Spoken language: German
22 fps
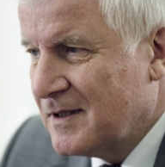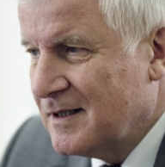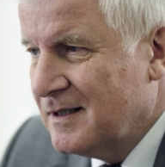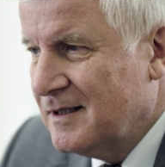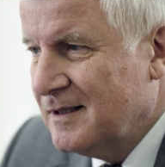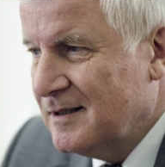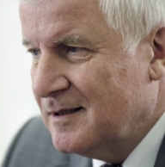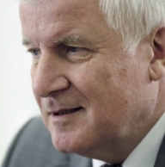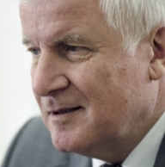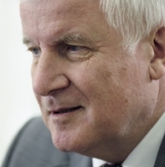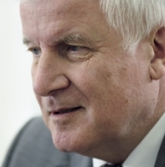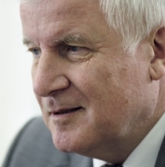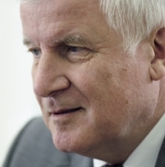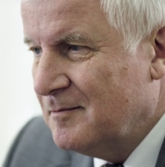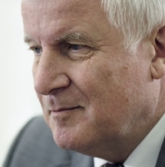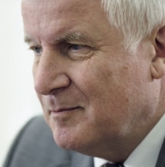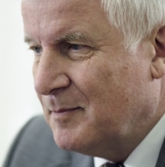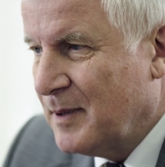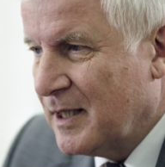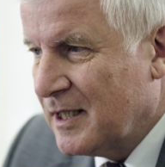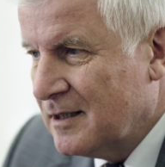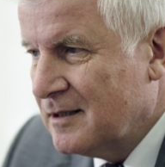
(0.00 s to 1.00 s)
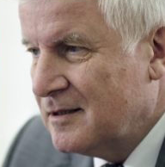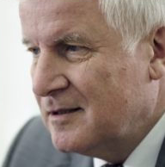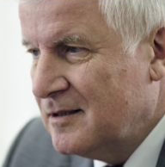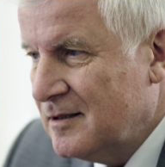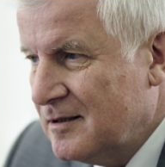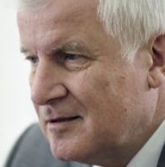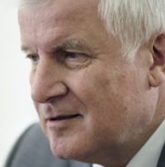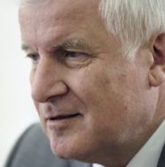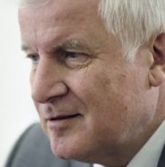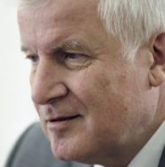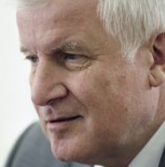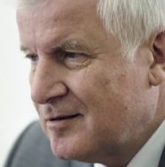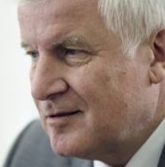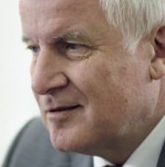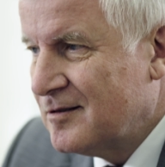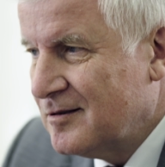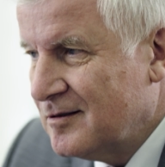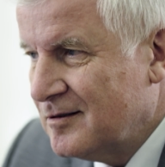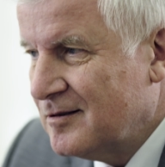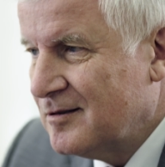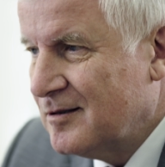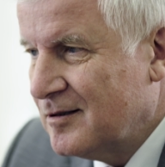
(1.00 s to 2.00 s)
äh, Bayern ist
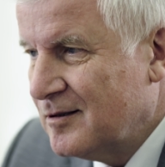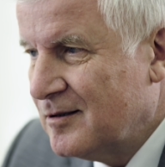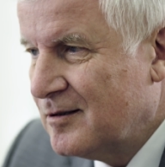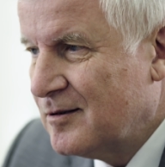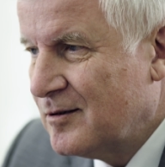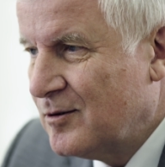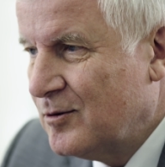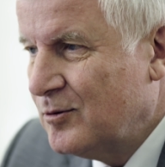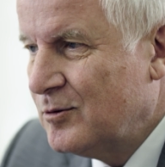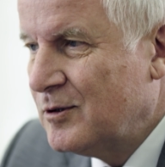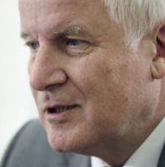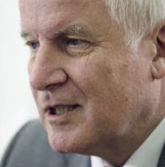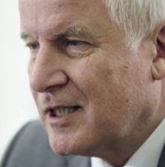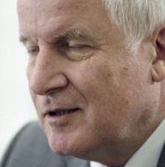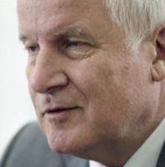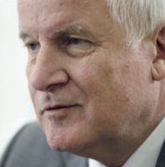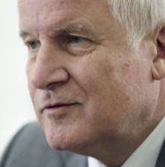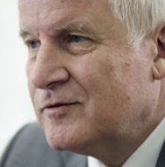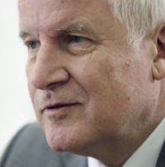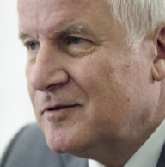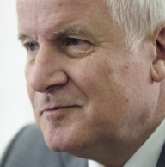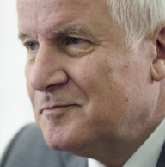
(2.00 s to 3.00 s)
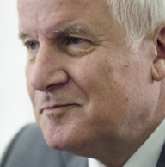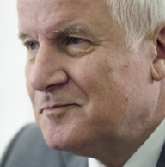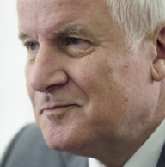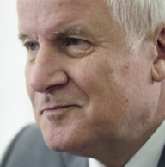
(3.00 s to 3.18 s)
äh, gut drauf.